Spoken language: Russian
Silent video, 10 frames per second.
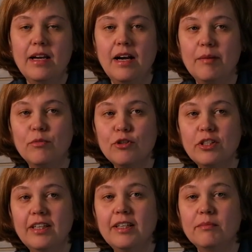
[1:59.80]
А
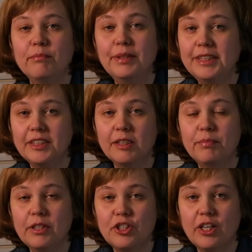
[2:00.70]
можно быстро
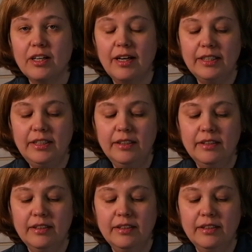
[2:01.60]
прошагать,